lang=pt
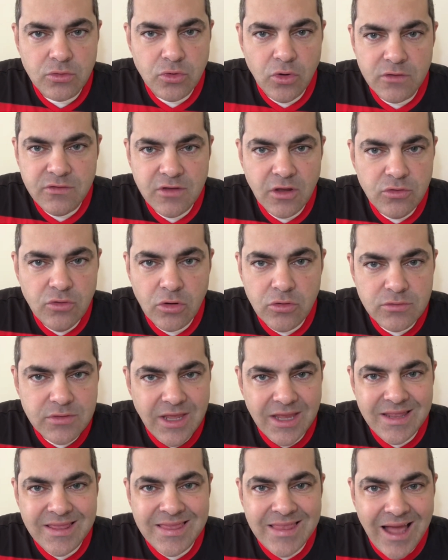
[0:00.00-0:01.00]
O torcedor não
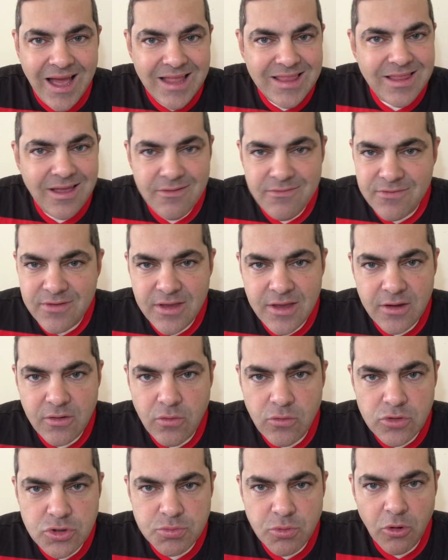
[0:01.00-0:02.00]
tem nada a ver
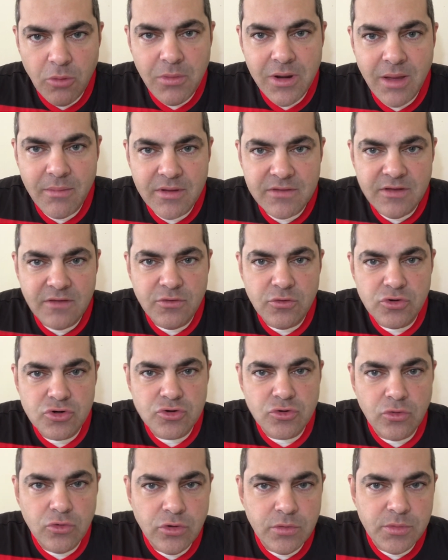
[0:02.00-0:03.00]
com os problemas entre os
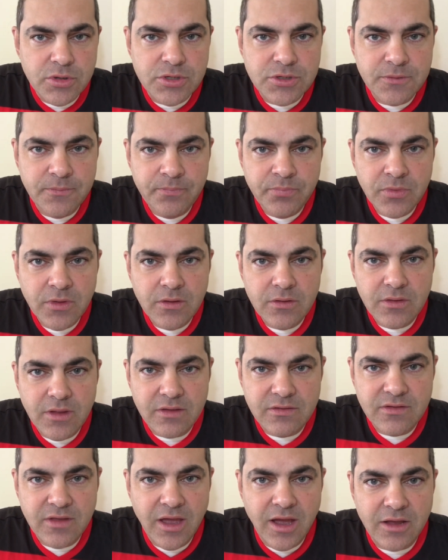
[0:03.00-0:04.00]
clubes,
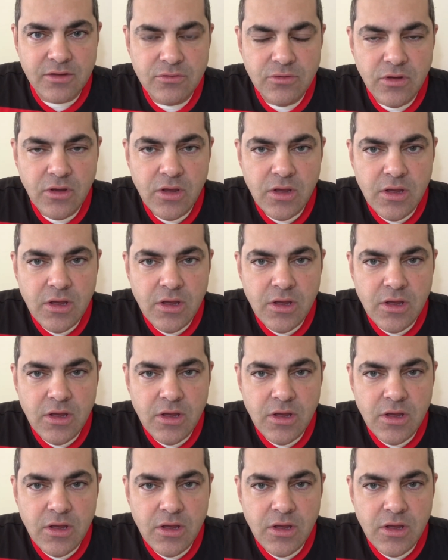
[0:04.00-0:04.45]
tá certo?